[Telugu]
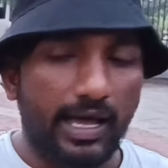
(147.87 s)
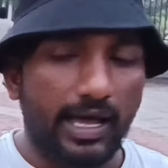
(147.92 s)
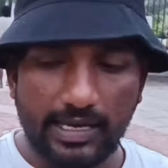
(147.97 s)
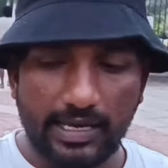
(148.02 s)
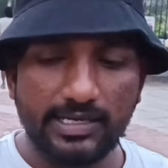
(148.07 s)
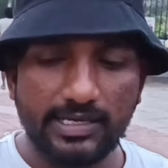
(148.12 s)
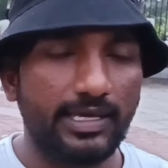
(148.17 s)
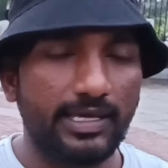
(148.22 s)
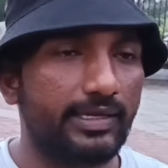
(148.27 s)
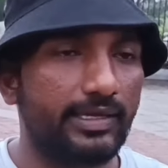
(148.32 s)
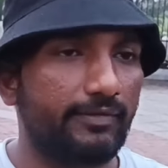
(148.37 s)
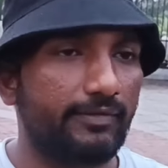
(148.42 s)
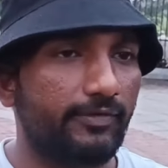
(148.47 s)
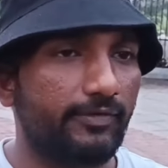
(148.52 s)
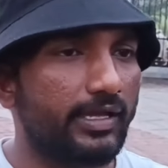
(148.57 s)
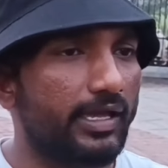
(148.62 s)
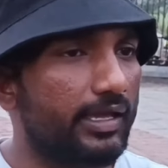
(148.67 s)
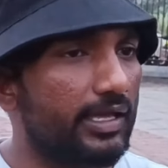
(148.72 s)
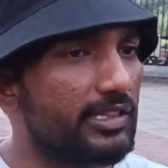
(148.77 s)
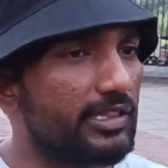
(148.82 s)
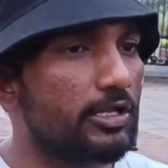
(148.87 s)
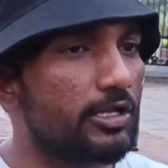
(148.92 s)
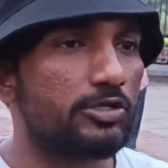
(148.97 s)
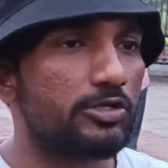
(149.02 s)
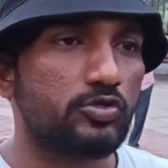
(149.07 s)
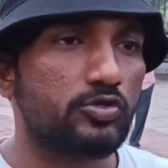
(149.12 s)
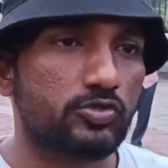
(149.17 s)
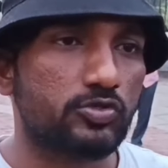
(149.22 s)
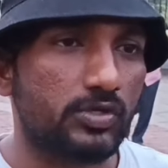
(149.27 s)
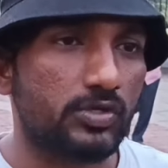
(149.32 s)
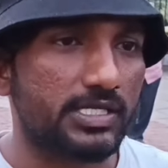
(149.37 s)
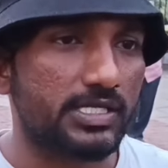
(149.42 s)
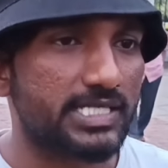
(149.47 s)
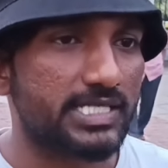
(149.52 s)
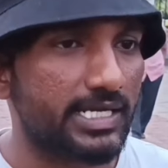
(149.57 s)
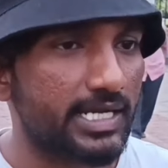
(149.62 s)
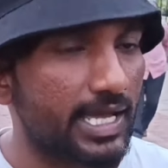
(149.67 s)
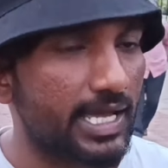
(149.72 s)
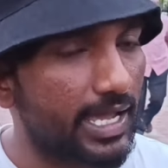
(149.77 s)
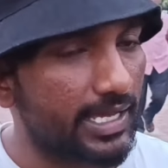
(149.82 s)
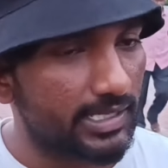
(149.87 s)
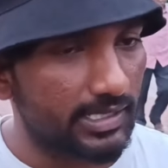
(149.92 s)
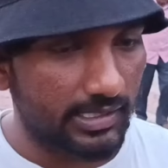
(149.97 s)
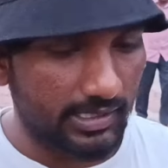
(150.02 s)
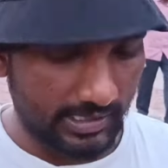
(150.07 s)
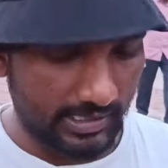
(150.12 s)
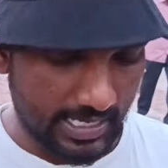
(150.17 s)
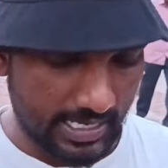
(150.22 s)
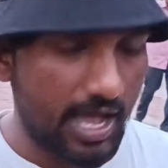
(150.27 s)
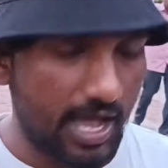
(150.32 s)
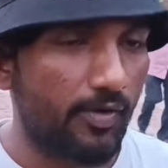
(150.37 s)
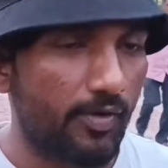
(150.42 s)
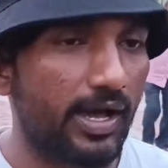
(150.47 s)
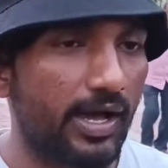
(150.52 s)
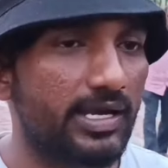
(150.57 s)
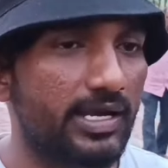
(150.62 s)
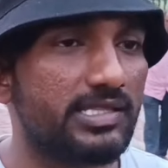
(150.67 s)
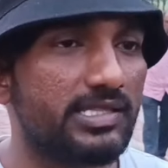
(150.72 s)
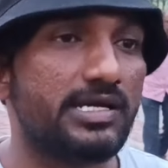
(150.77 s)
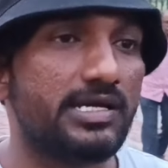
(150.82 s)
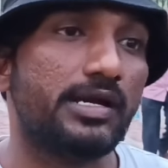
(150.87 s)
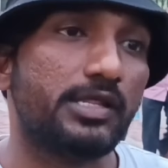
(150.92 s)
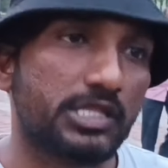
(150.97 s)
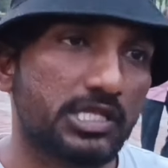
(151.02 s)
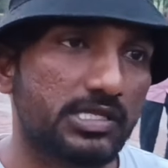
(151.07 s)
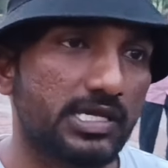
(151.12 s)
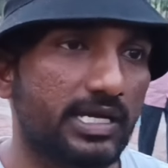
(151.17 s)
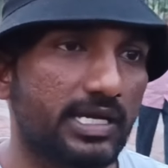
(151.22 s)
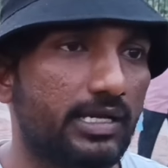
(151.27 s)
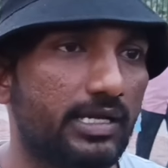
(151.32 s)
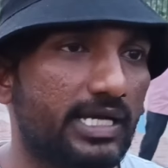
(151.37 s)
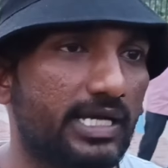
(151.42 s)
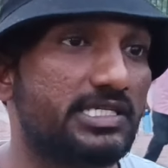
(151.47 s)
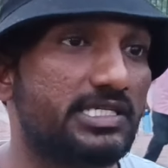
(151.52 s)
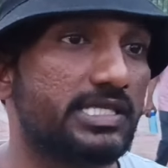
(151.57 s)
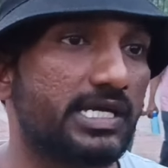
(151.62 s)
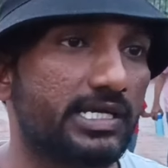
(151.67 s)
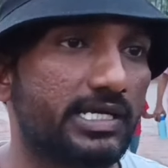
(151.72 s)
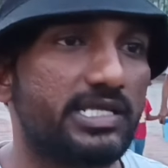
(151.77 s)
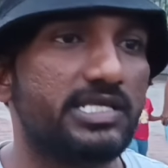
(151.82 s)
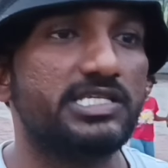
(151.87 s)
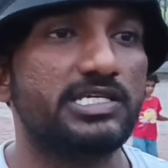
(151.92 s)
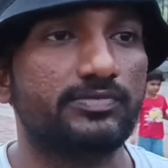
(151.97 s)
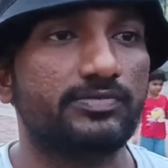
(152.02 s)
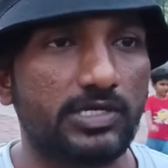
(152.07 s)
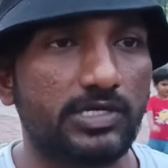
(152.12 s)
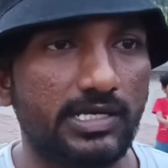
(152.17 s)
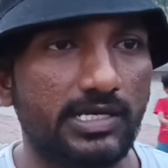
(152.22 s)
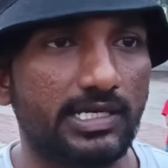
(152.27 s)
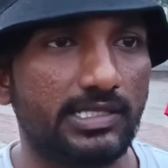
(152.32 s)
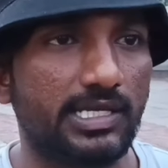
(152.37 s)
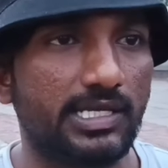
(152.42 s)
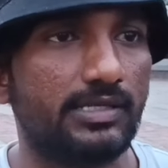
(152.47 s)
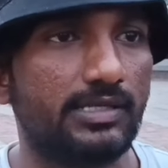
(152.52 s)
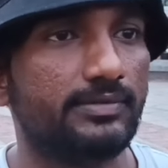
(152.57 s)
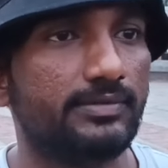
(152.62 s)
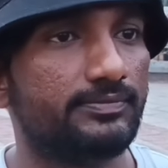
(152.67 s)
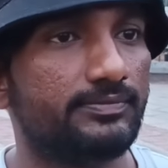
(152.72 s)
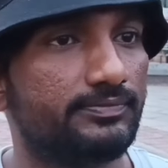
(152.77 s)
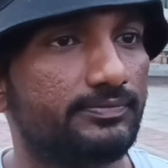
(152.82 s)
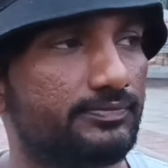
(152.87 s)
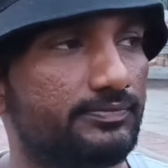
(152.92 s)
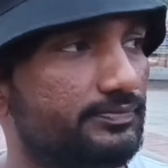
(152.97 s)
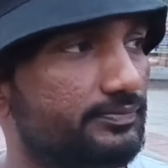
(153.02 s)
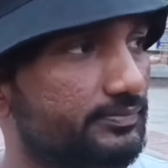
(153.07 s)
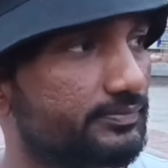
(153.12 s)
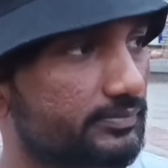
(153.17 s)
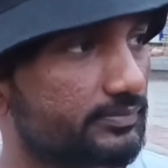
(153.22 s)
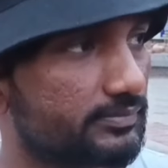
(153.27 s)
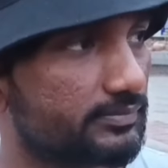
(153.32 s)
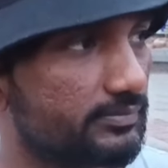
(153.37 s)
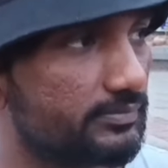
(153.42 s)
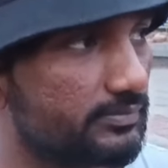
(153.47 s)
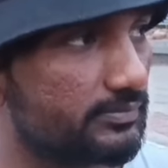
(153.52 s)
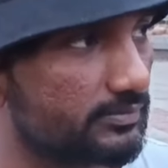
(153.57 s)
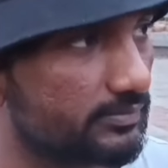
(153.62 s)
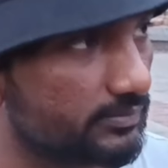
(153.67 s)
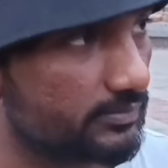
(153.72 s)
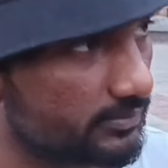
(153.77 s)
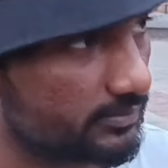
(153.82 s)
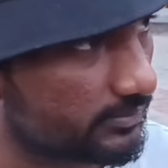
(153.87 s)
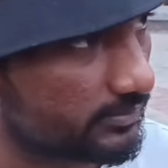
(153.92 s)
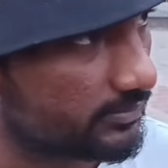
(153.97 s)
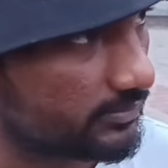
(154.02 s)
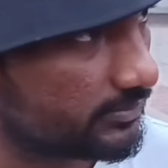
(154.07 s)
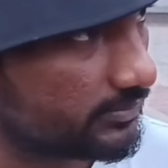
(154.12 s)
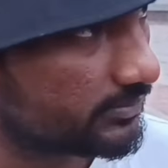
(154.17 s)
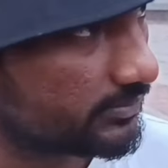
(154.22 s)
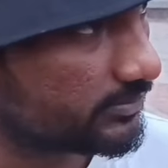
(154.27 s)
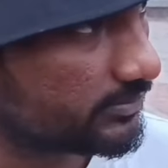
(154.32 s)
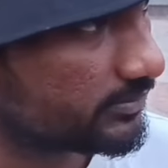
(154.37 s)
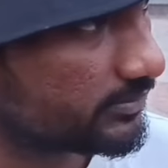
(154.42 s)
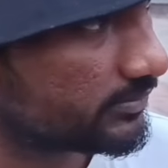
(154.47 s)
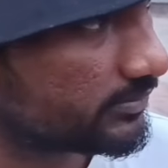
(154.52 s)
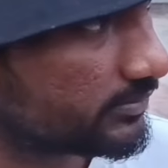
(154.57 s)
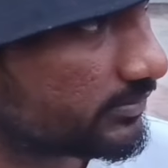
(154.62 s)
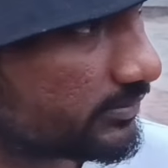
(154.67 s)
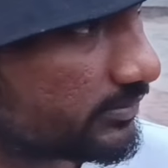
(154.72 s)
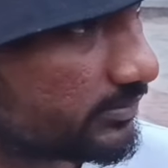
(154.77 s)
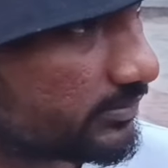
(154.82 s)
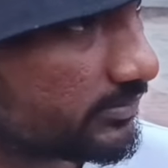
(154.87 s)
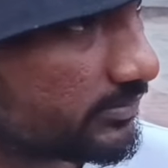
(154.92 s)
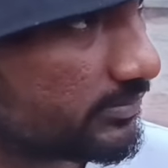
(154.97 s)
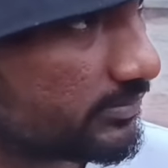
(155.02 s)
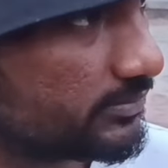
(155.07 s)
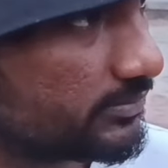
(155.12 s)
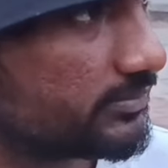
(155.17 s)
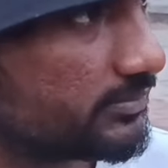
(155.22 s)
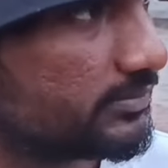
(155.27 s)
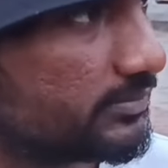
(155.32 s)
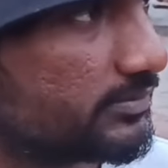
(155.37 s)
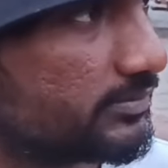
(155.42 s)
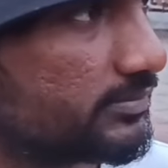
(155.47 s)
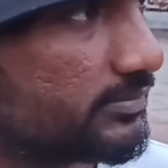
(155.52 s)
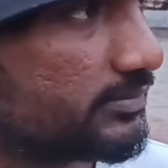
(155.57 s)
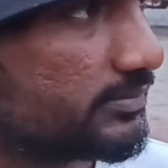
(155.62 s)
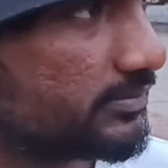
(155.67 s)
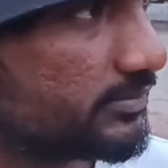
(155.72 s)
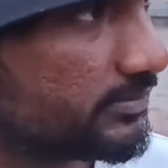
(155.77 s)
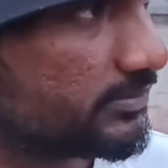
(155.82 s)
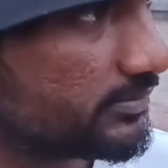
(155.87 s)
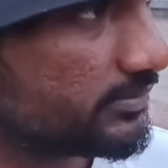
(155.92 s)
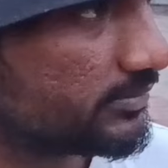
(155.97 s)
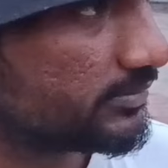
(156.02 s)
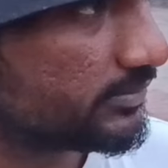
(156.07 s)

అన్ని ఎందులో చూసుకున్నా సరే ఆయన హవా అనేది నడుస్తుంది ఖచ్చితంగా నేను చెప్తున్నాను కదా అంటే దేవరా మూవీ టీమ్ కి తెలియదు అనుకుంటున్నా అదేమంటారు